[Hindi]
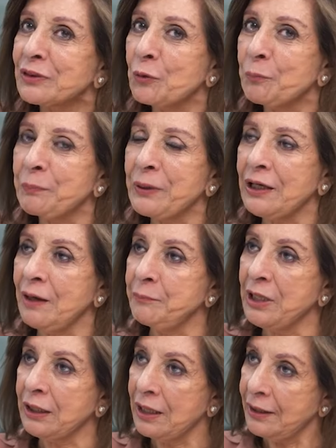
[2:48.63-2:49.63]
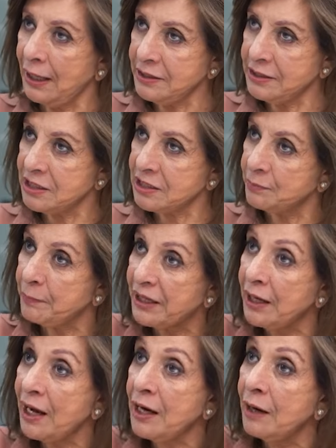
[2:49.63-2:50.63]
तो फिर हमने कहा राइटर्स
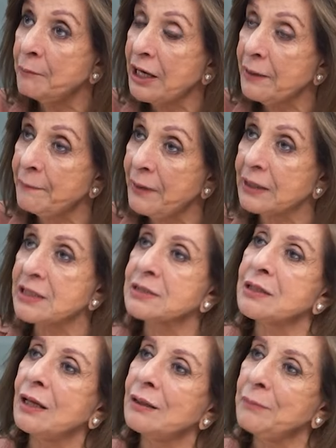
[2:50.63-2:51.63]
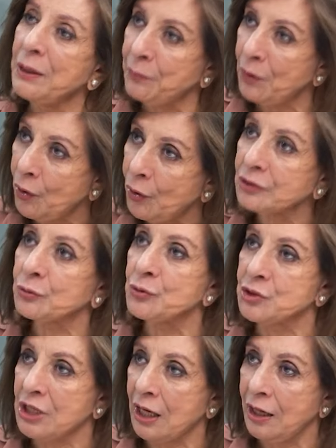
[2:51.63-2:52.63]
बनाए हमारे पाकिस्तान में बहुत
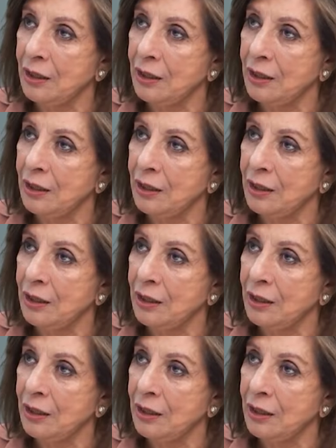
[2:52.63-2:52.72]
कुछ है